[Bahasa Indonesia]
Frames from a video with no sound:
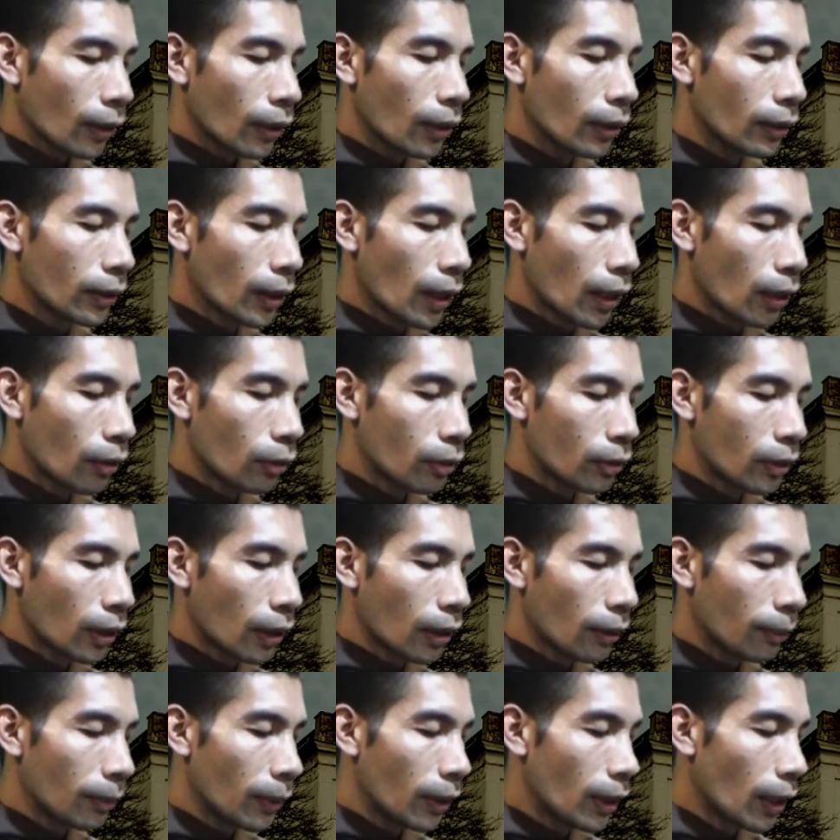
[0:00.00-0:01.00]
kita harus
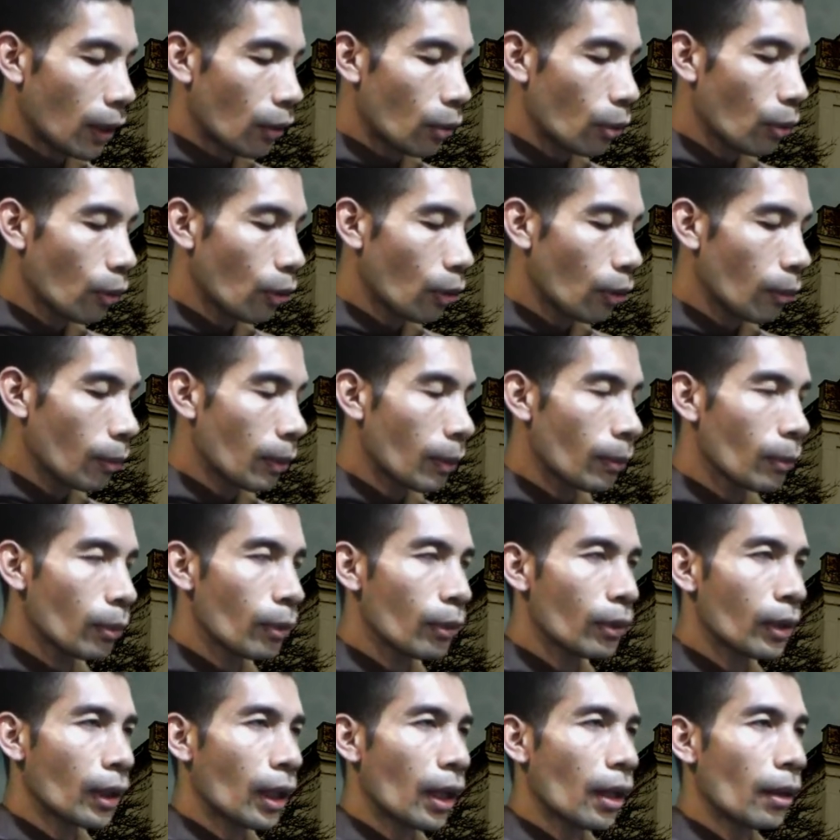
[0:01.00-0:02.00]
terlebih dahulu
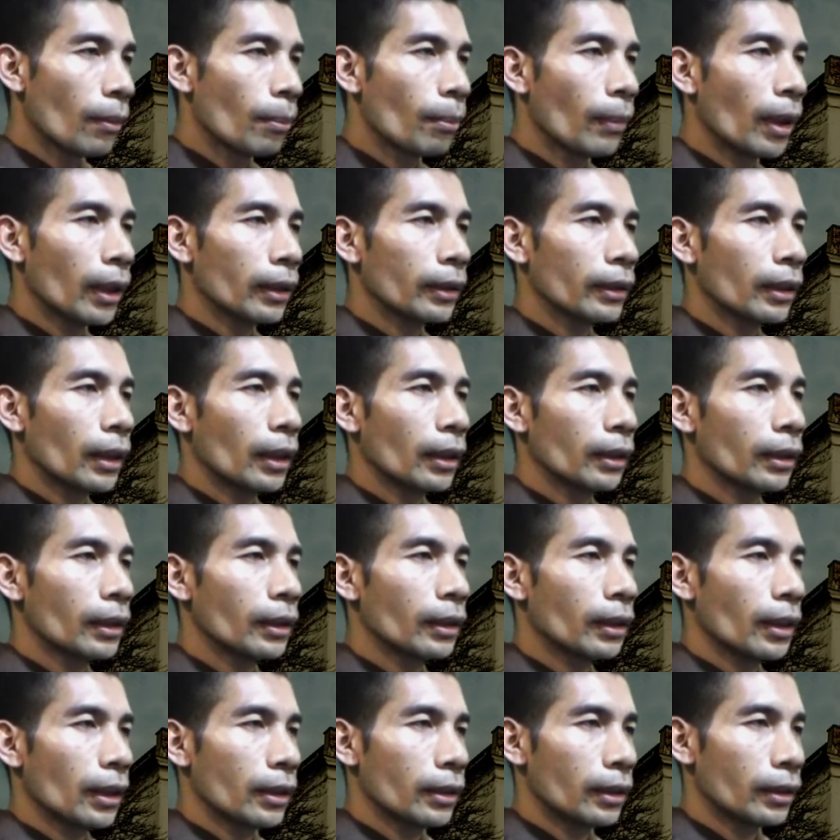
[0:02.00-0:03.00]
membuka mata
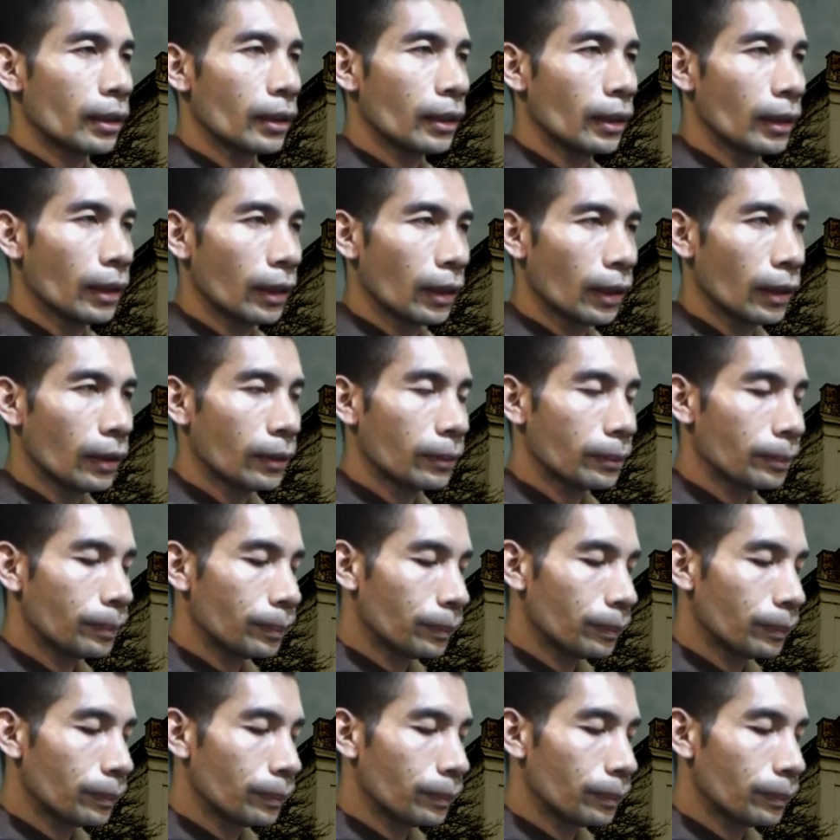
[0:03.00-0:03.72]
kita sendiri.